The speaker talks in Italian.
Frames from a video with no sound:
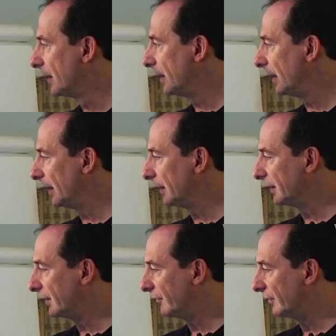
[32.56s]
uh,
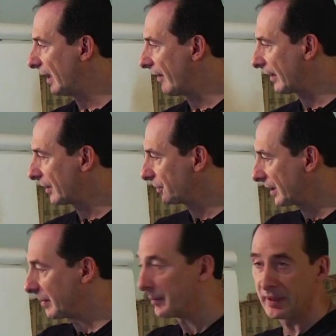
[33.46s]
di, avranno
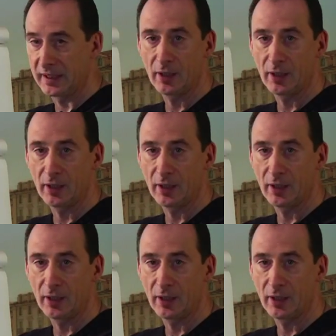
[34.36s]
dei bambini